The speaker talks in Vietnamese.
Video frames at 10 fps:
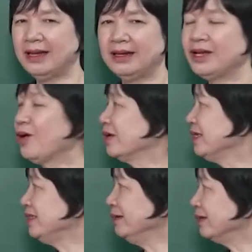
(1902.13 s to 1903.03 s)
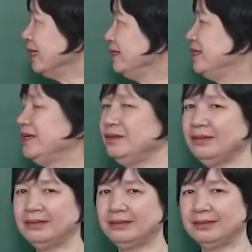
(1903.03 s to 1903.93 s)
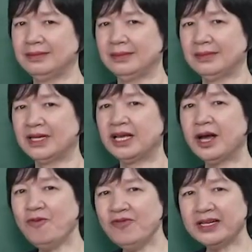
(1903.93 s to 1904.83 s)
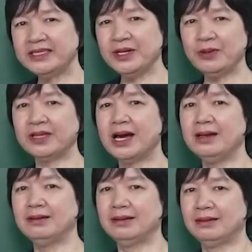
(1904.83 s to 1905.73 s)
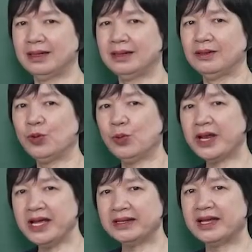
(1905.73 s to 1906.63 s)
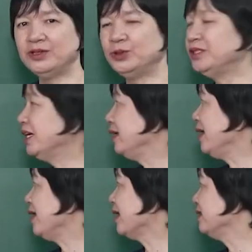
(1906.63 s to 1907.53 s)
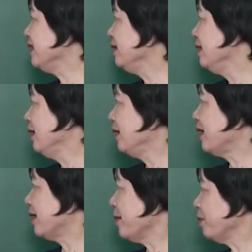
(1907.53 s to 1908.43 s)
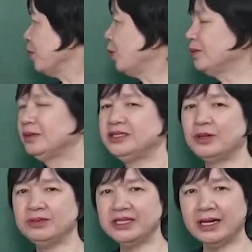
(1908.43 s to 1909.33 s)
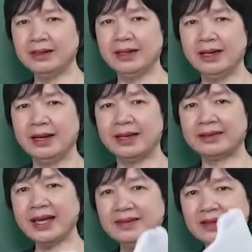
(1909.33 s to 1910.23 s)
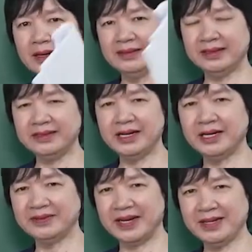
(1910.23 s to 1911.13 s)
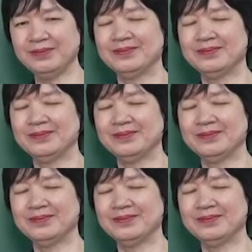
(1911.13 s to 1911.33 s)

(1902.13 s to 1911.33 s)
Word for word: Thế còn cái sự kiện chính, cái công việc chính của thần, à, cụ thể là thần trụ trời ở đây là gì? Là đắp cột, chống trời, là tách rời giữa trời và đất.